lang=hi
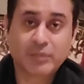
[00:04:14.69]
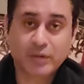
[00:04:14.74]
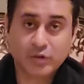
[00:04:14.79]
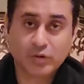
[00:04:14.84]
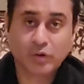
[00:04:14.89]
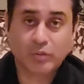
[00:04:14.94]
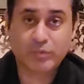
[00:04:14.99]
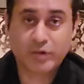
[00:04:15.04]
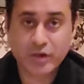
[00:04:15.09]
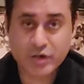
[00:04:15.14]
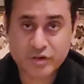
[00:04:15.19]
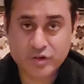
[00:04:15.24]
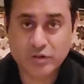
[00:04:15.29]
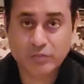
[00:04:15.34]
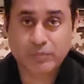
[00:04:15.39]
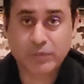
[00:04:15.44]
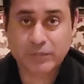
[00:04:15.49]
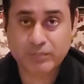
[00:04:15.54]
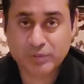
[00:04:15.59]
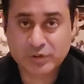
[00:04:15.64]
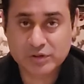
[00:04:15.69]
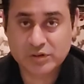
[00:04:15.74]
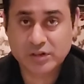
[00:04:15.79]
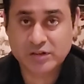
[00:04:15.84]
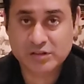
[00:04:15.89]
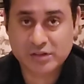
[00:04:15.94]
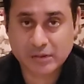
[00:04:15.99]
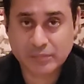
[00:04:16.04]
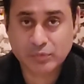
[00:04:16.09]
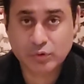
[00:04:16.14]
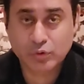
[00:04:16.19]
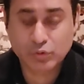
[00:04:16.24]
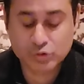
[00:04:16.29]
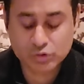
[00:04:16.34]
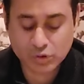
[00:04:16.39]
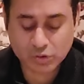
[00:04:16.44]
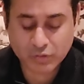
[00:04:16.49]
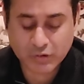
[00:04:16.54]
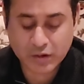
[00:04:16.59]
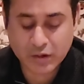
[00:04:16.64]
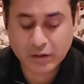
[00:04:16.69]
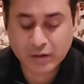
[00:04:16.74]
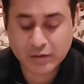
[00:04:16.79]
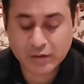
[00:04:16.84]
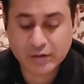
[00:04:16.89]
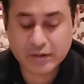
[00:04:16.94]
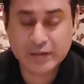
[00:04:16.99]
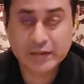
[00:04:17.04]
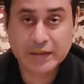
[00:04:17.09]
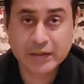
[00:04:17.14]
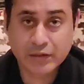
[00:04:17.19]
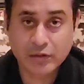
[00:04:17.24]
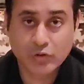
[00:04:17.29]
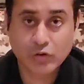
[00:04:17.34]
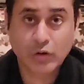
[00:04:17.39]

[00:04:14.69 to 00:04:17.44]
भी नॉमिनेशन पेपर्स एक्सेप्ट हो चुके हैं हालांकि लीगल